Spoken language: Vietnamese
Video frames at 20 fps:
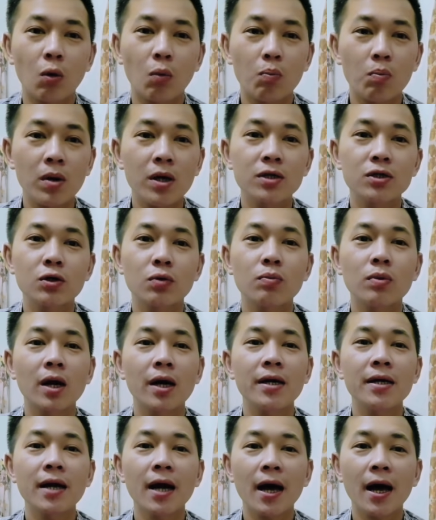cũng bị chúng
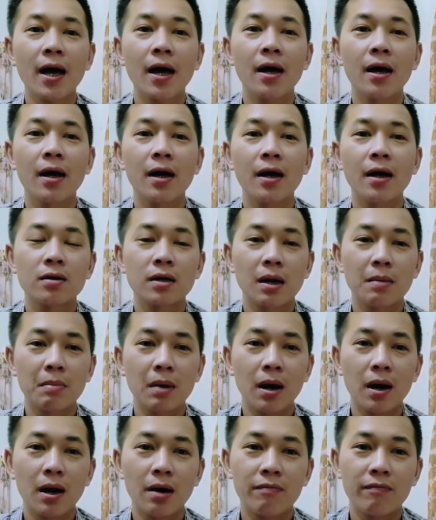lấy ra để
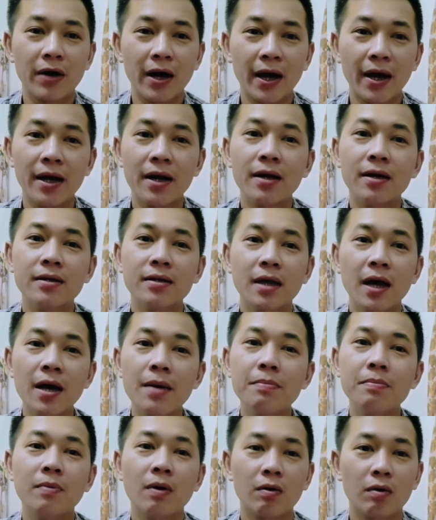mà vẽ
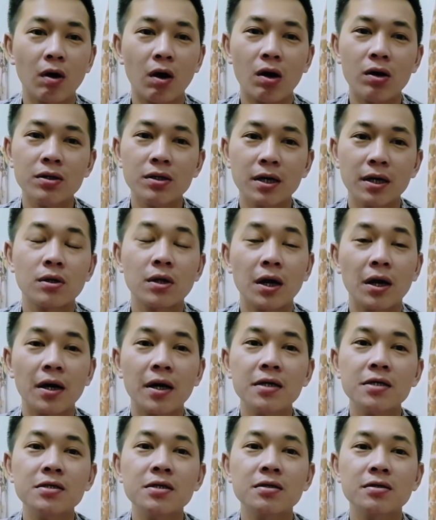thêm vào đó
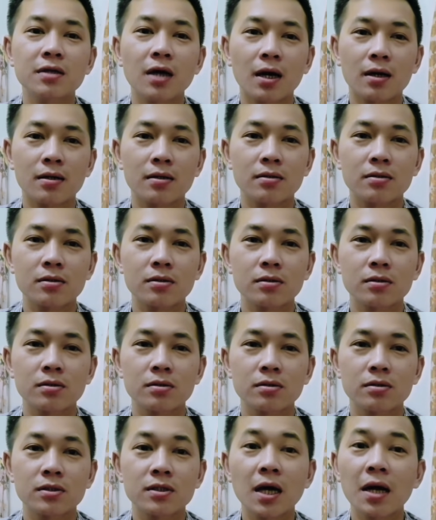những cái sự thật
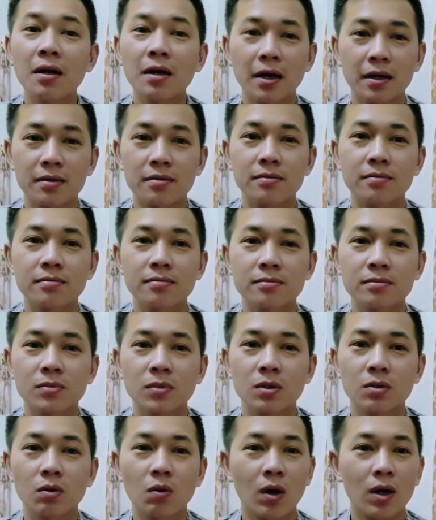sai lệch
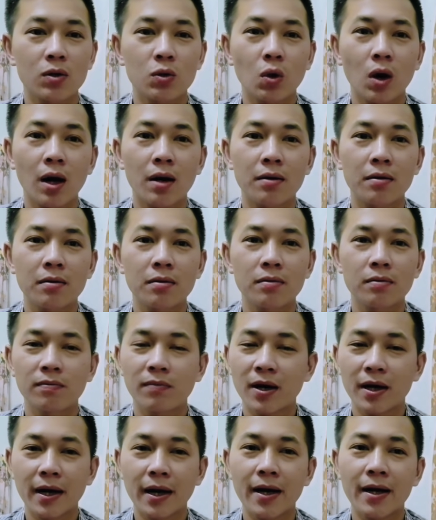hoàn toàn
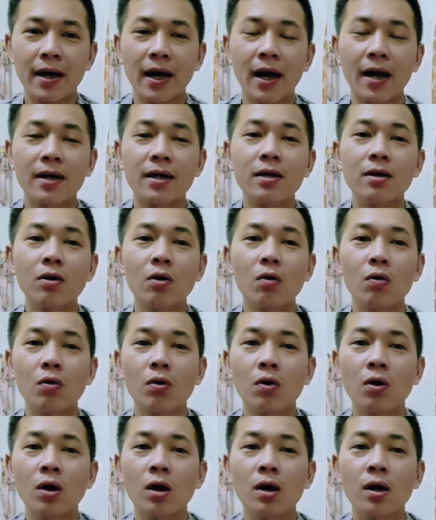và kể cả cái
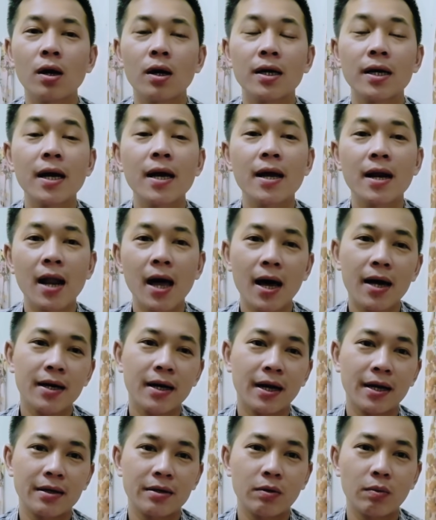cô Đê
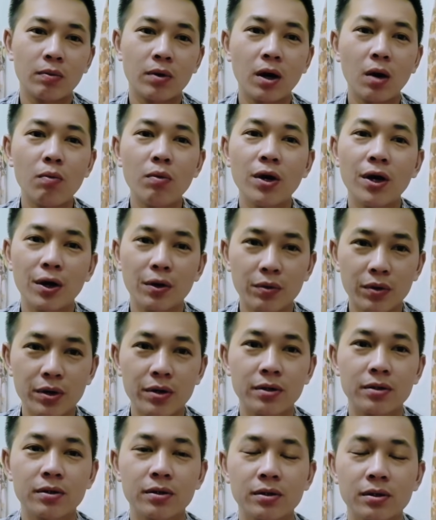Lan này cũng không hiểu
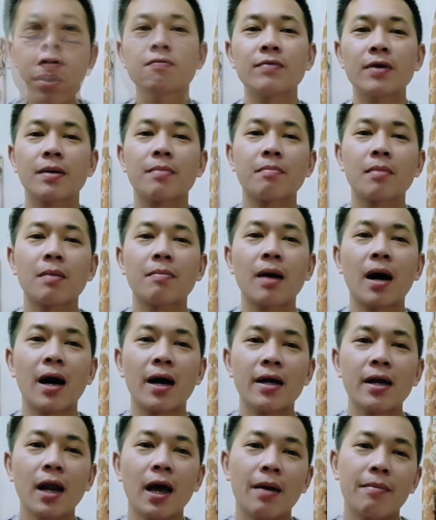được cái sự việc mà bà
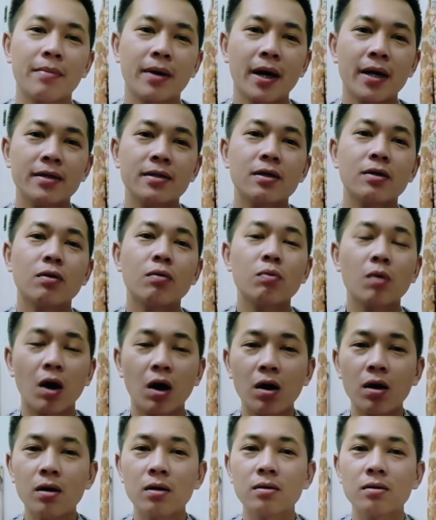ấy làm ngay từ lúc
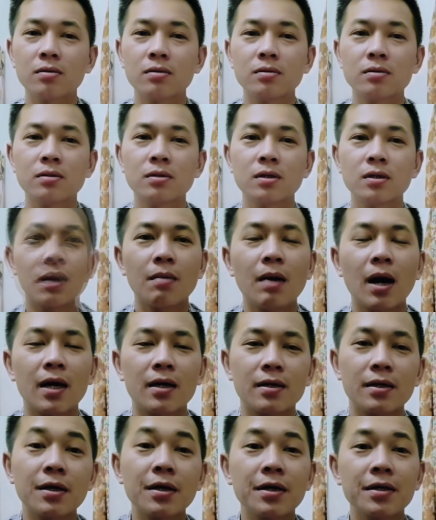đó các
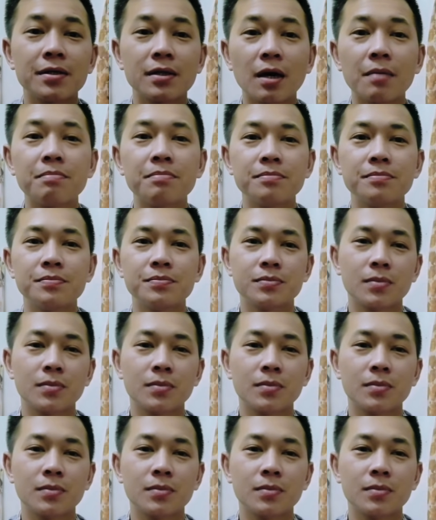bạn cứ yên tâm